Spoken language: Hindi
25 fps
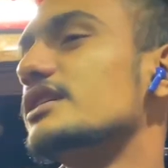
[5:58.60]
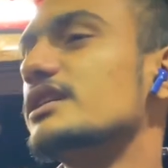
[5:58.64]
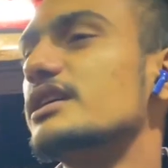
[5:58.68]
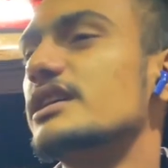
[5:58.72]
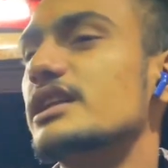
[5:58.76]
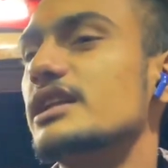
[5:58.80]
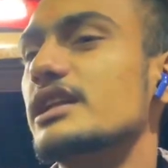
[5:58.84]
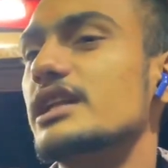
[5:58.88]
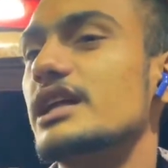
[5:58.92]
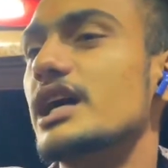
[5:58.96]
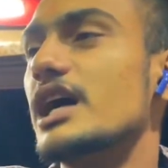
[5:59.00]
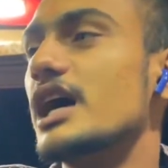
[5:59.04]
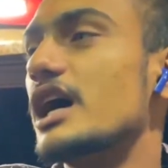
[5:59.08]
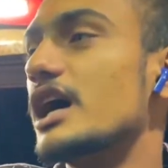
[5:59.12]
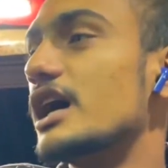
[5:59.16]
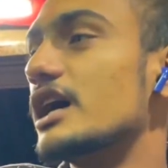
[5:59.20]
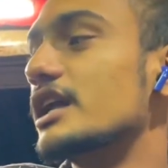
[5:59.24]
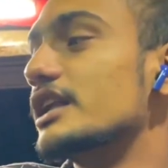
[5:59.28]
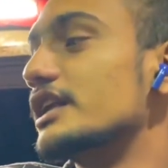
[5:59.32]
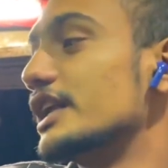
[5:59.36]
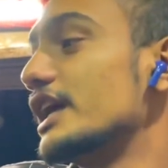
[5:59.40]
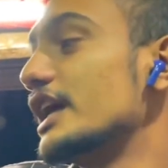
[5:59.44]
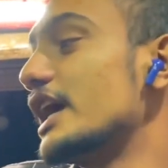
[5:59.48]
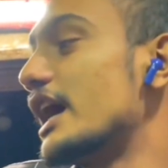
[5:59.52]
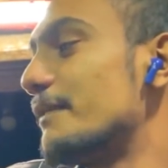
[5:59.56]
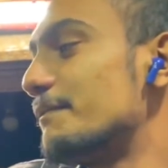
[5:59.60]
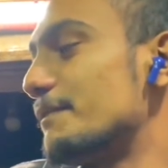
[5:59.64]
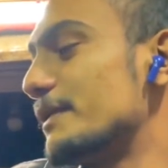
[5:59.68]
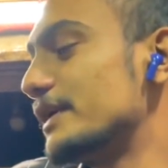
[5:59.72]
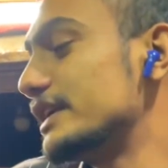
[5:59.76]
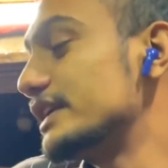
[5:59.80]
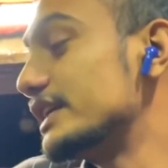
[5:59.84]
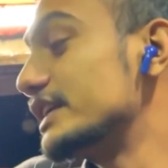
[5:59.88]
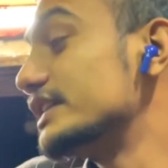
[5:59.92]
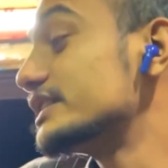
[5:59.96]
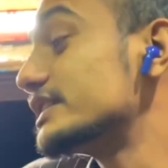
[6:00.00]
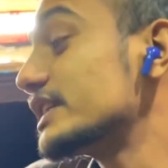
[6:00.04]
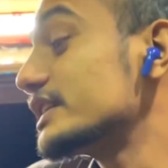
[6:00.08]
और काम जुगाड़ कर
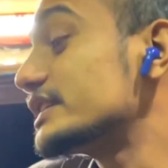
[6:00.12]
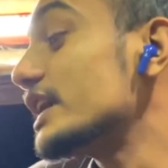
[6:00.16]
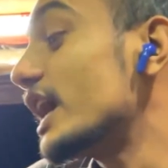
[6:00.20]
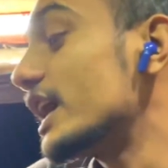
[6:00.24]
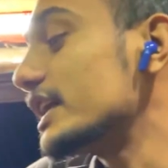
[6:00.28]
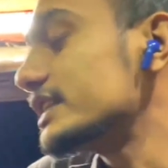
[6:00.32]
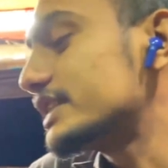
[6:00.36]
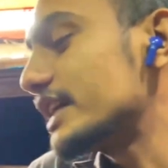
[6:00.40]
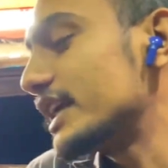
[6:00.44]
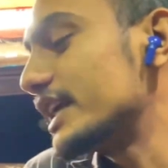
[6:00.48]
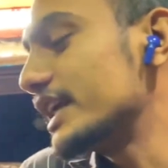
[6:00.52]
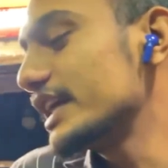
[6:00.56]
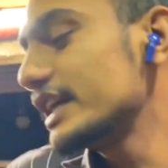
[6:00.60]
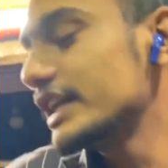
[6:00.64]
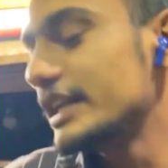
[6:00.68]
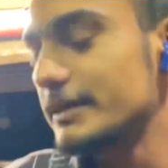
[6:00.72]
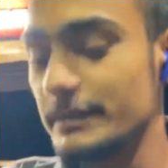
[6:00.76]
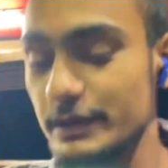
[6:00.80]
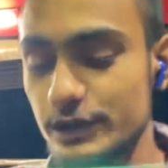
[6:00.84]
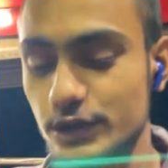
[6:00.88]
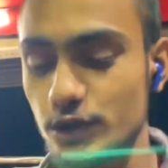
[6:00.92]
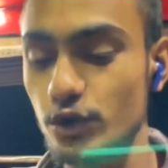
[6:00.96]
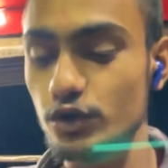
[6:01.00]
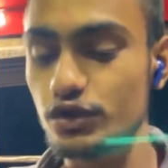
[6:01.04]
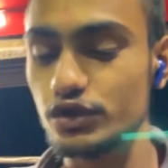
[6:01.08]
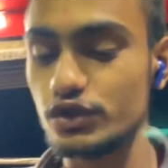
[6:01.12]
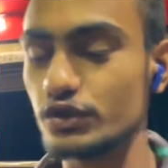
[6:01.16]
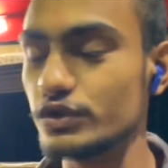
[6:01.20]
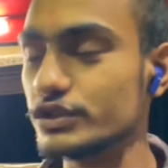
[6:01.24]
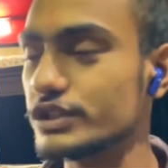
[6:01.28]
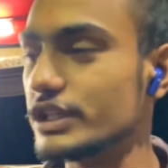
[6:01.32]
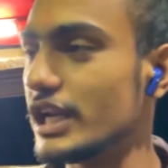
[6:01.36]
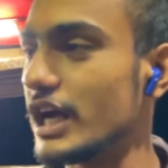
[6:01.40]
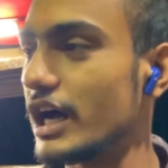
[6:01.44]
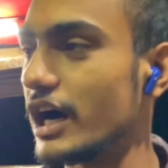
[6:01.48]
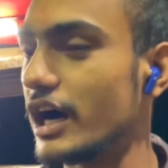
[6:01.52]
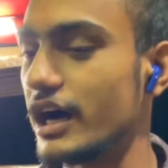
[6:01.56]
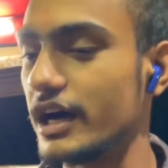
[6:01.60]
अपन इनसे चार्ज करेंगे ना दो
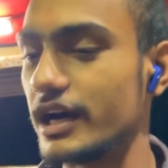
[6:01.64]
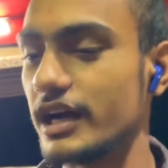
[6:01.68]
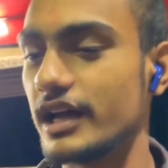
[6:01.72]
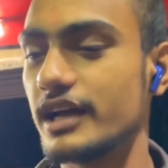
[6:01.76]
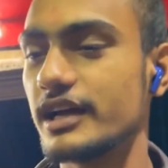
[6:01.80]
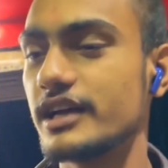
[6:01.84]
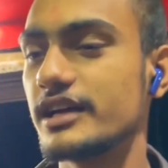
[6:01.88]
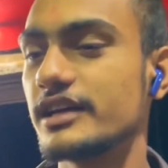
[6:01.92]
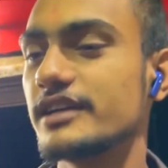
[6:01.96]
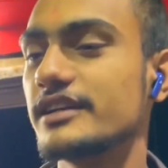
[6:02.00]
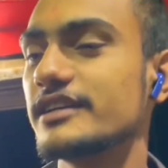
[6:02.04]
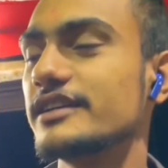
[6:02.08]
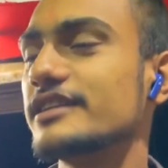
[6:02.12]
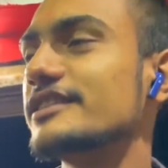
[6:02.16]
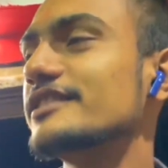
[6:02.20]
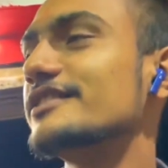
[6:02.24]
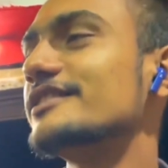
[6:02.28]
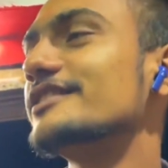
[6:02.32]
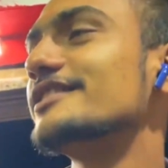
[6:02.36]
सूजी लगा कर सूजी